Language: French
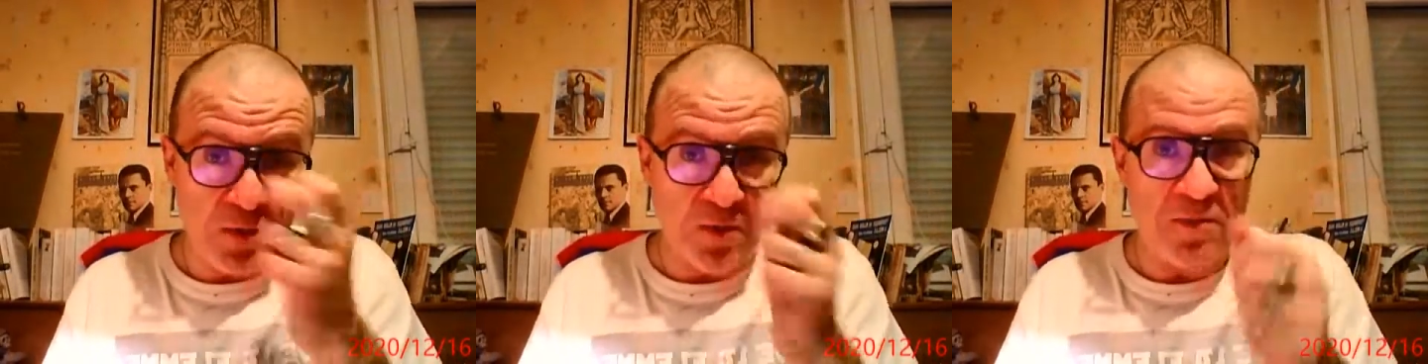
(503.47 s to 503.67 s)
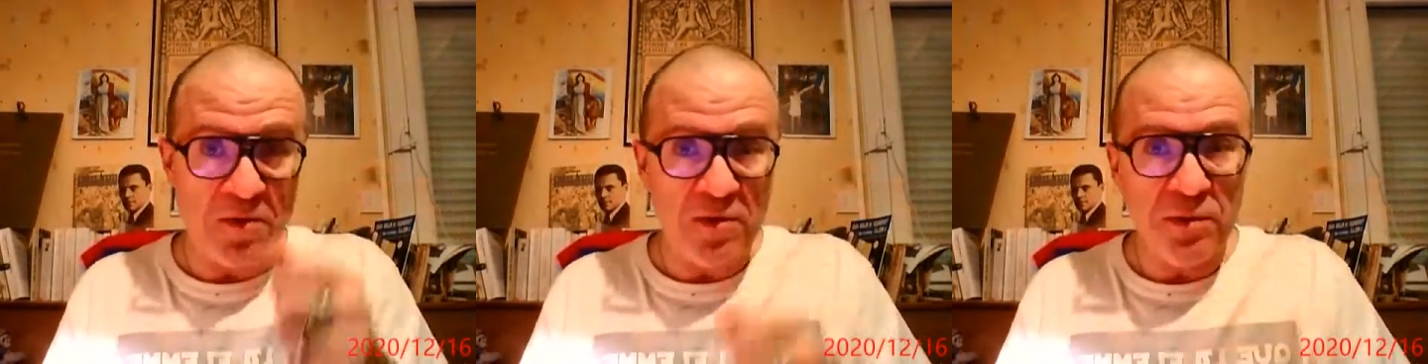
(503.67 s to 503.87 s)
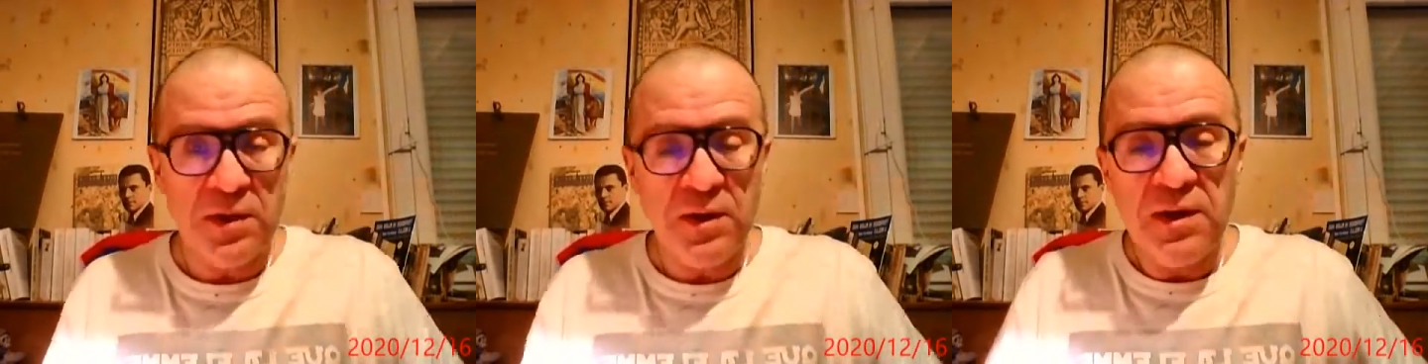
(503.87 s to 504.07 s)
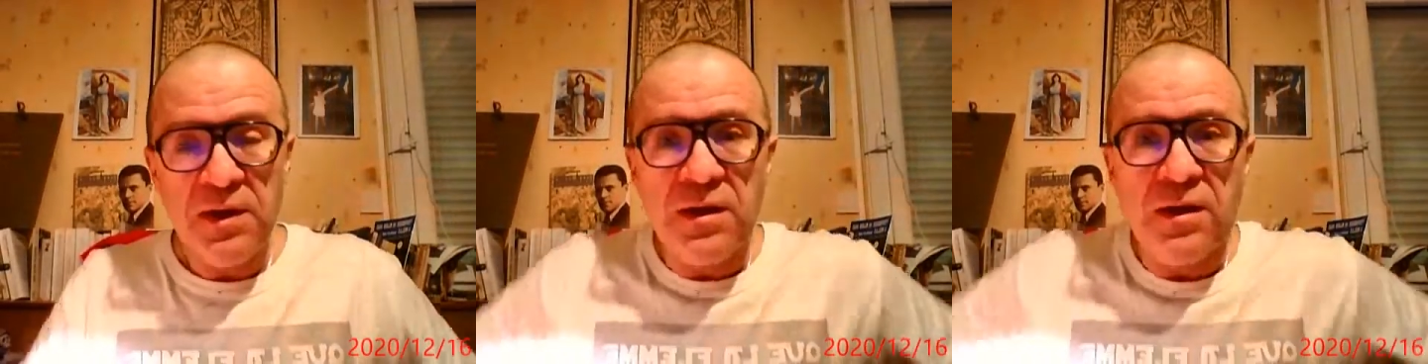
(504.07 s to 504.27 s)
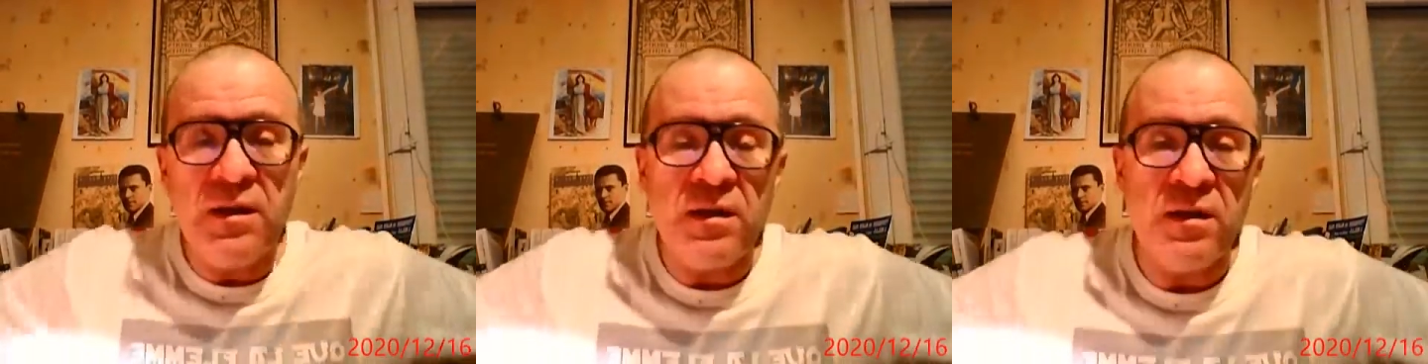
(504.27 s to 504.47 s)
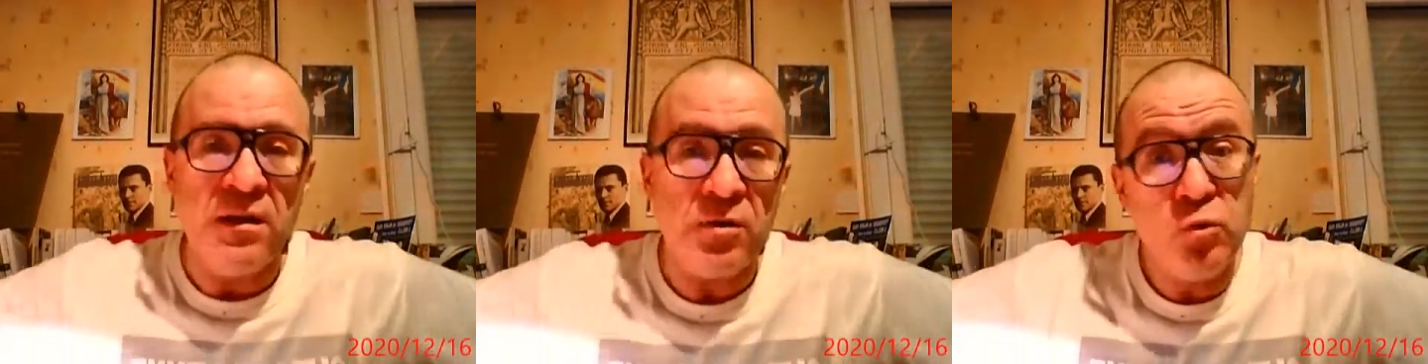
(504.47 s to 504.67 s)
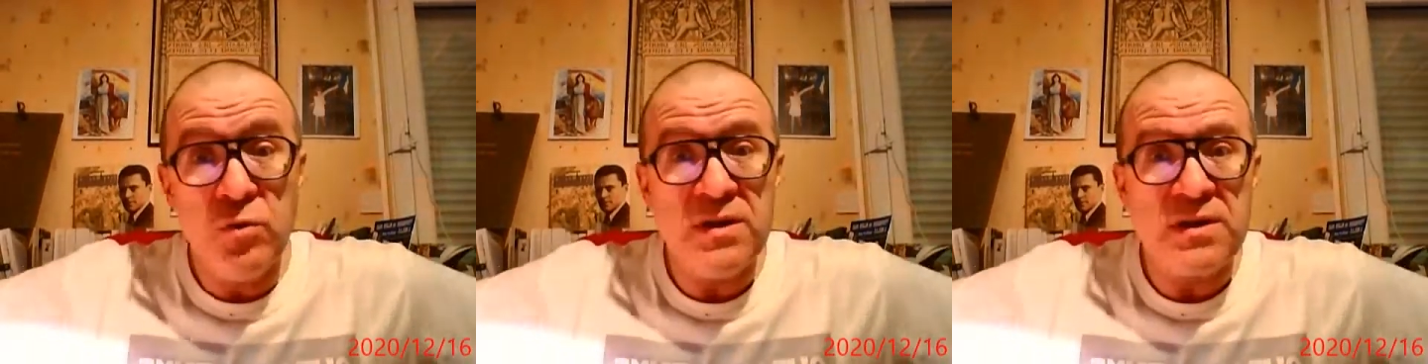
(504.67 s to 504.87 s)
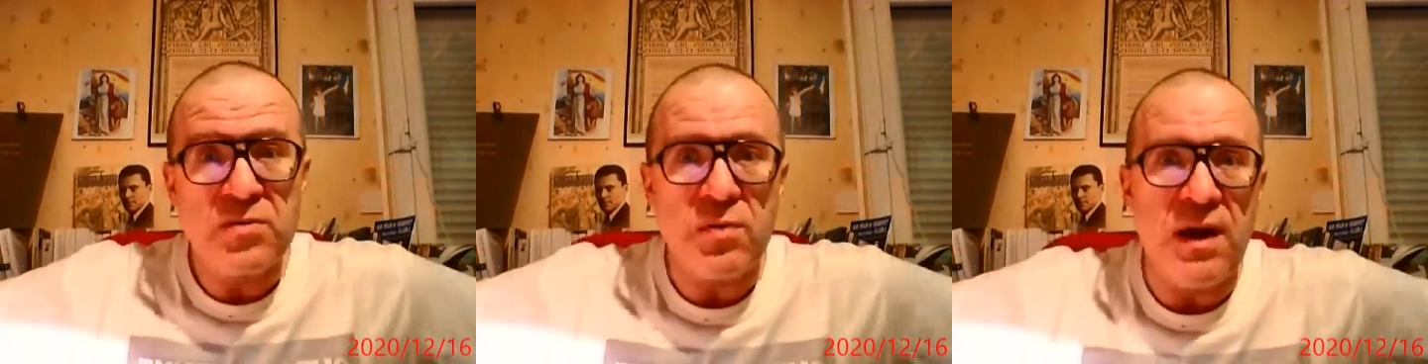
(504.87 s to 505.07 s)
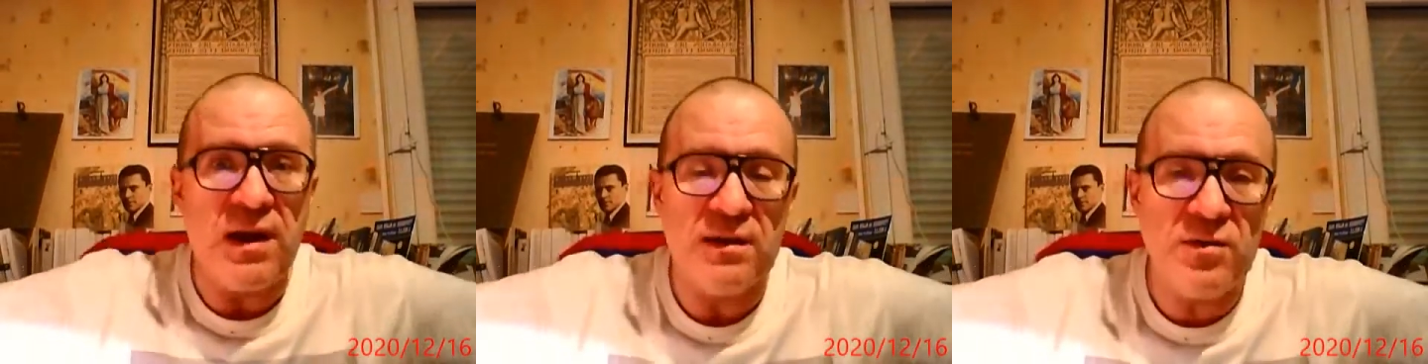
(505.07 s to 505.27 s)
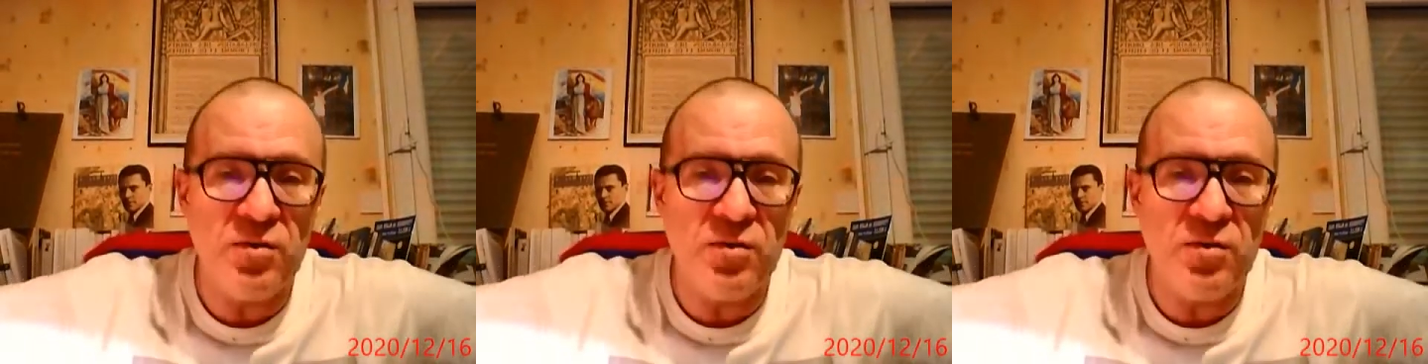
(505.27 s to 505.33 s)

moment. Euh, tous les soirs.